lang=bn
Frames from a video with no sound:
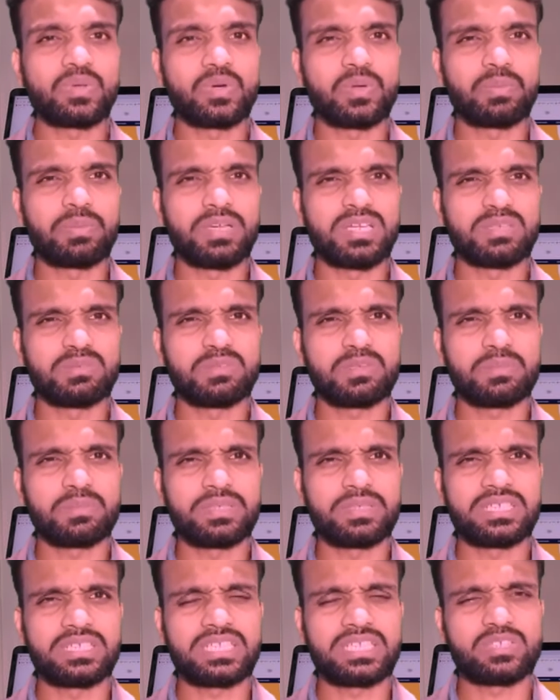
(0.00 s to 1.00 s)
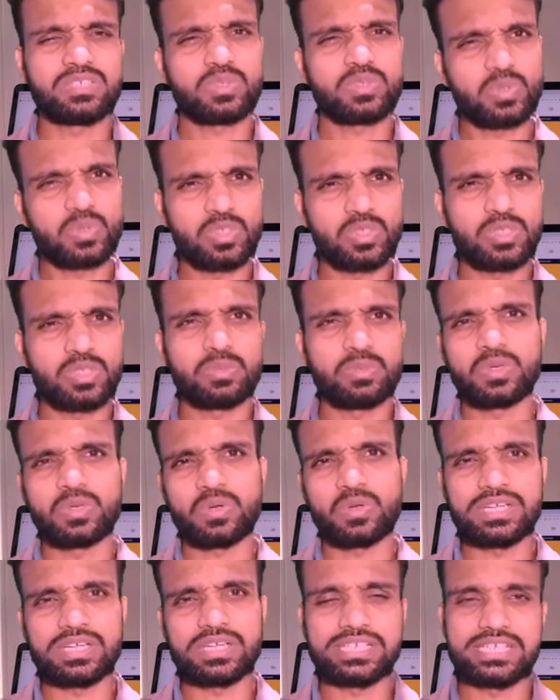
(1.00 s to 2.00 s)
তো ফেসবুক পেজের কিছু গুরুত্বপূর্ণ
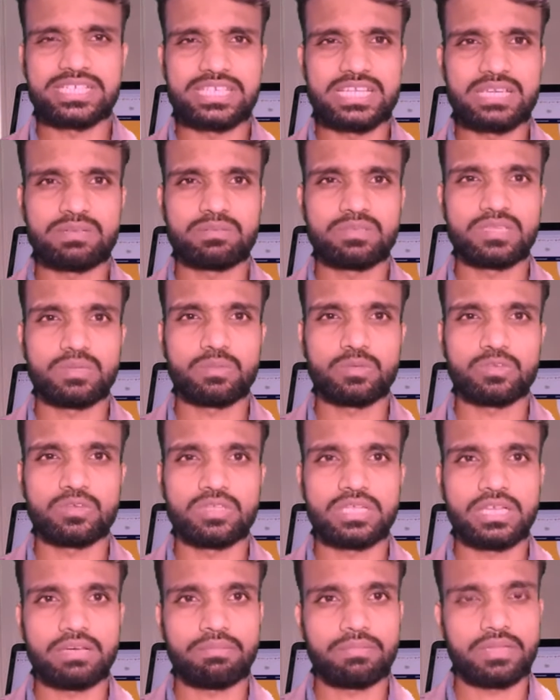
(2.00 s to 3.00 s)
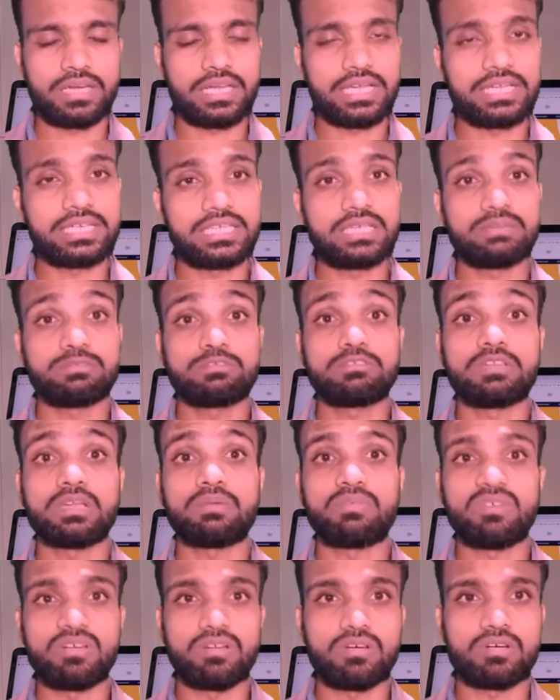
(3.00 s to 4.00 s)
কয়েকটি টিপস দেবো যদি আপনারা এই
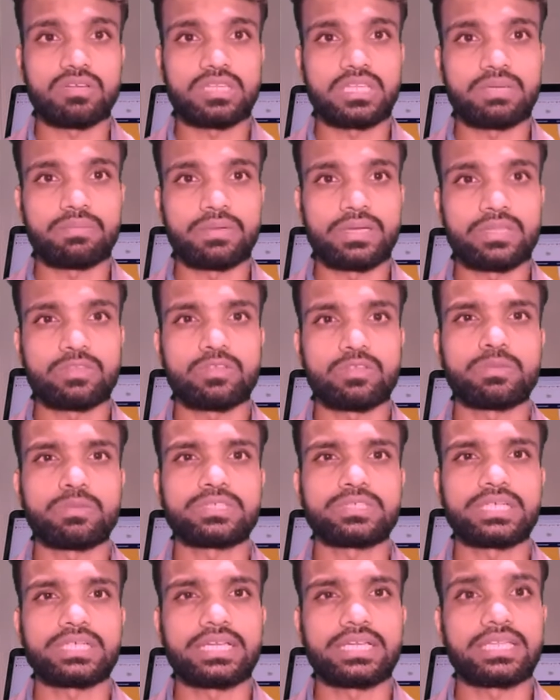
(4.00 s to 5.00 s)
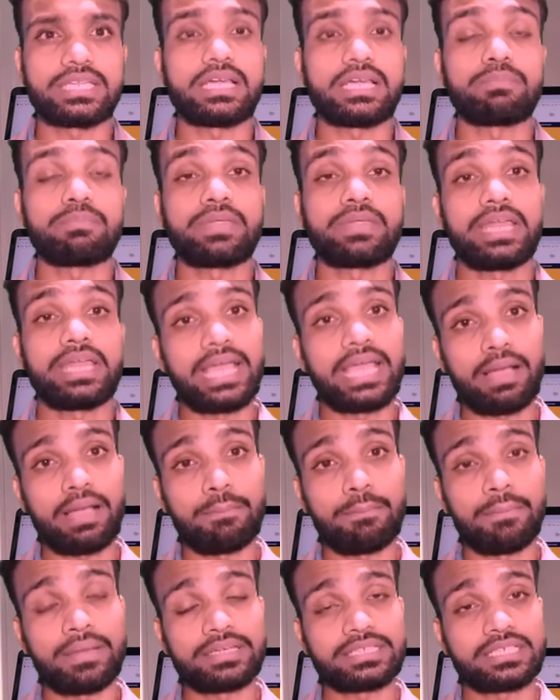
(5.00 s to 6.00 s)
টিপসগুলো ফলো করতে পারেন তবে সেক্ষেত্রে আপনারা এক
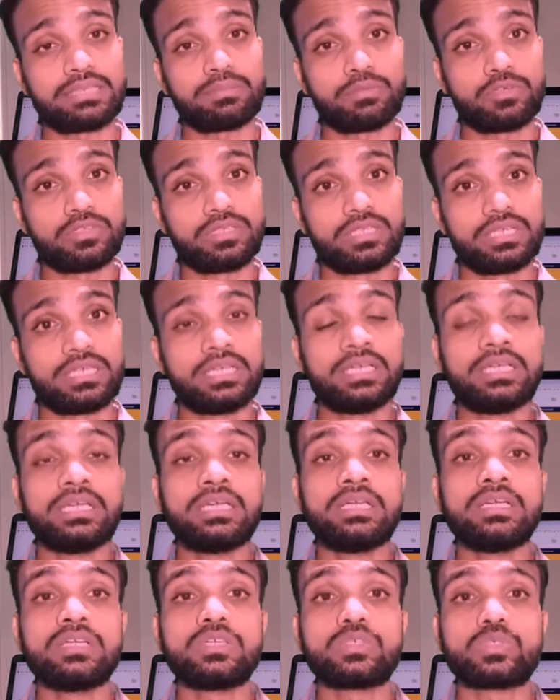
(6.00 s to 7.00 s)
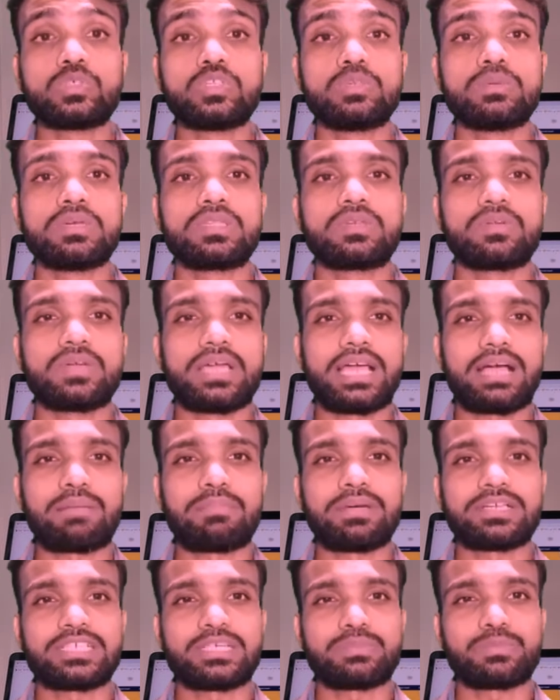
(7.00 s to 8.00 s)
মাসের মধ্যে শুধুমাত্র এক
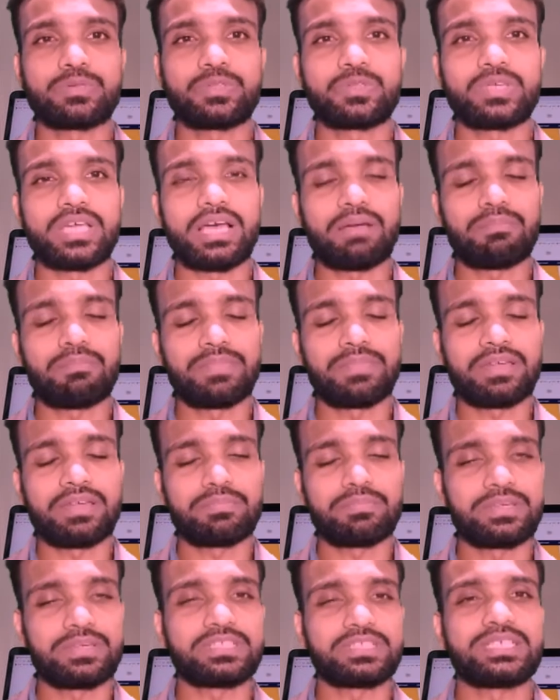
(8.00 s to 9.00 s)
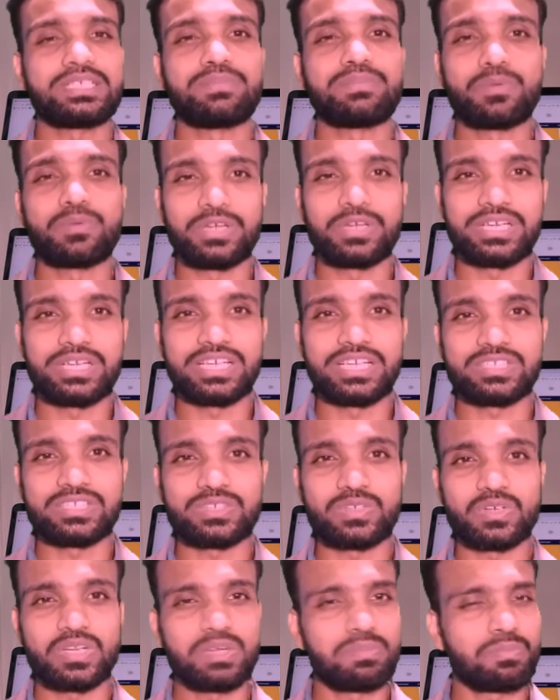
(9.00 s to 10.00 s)
মাসের মধ্যে আপনার পেজটি মনিটাইজ
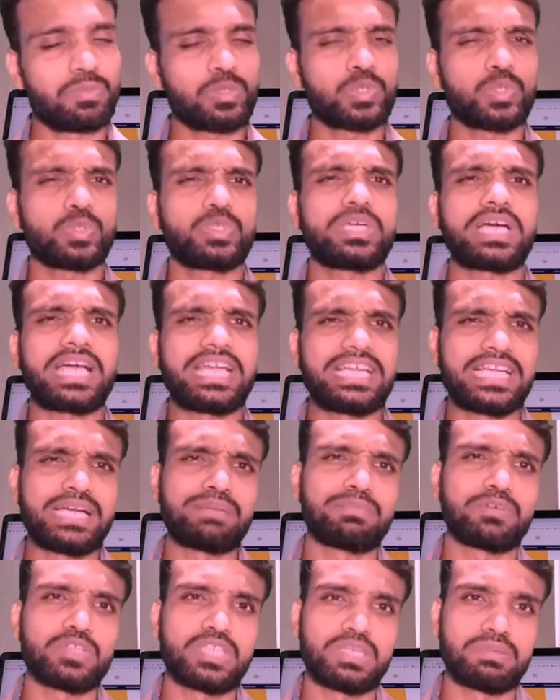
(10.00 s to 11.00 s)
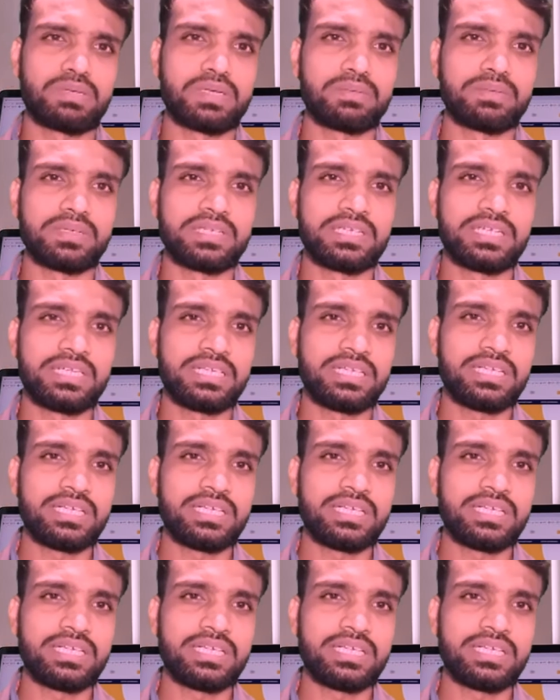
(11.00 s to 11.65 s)
করে প্রচুর টাকা ইনকাম করতে পারবেন